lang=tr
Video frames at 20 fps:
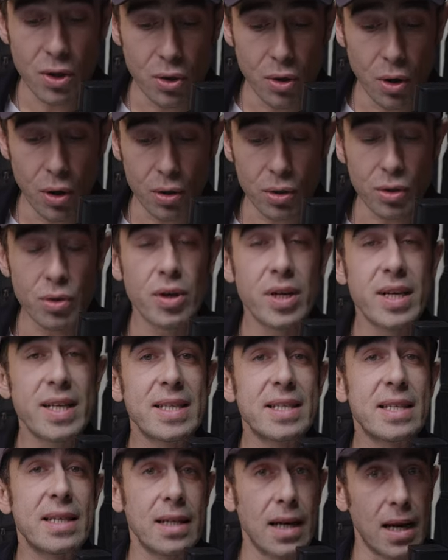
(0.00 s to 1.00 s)
4.
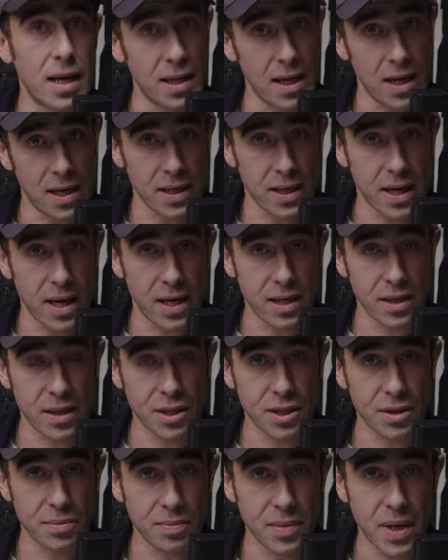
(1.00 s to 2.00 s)
Silahlan
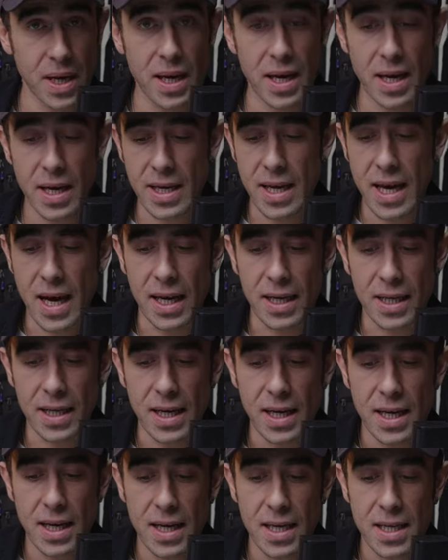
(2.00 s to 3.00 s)
kardeşim.
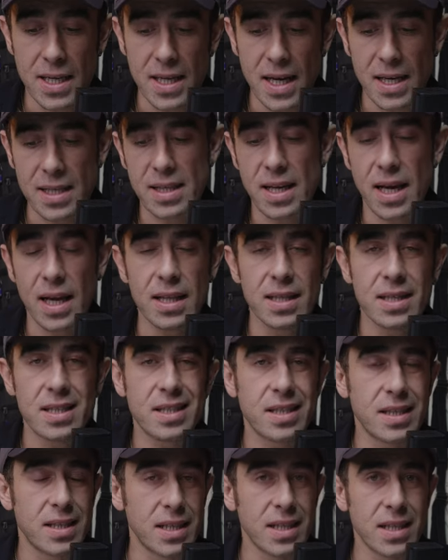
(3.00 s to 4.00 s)
Yani yasal
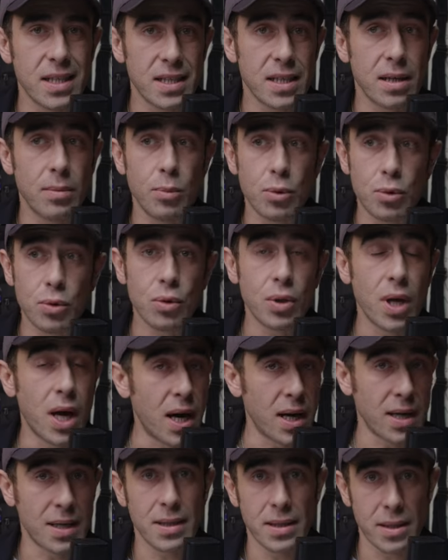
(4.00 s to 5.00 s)
sınırda bütün
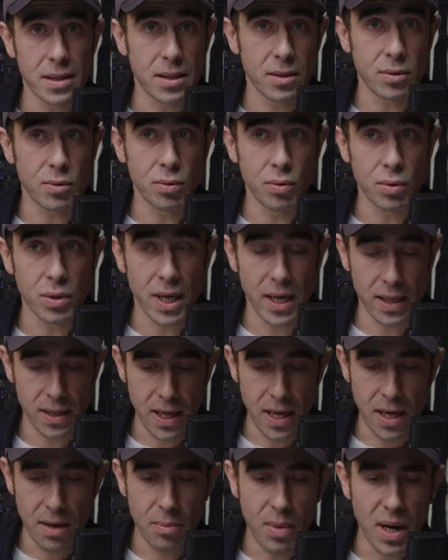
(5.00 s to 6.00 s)
haklarını kullan.
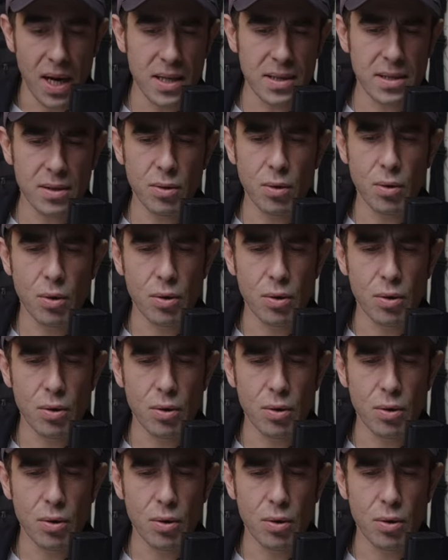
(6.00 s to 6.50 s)
Bazı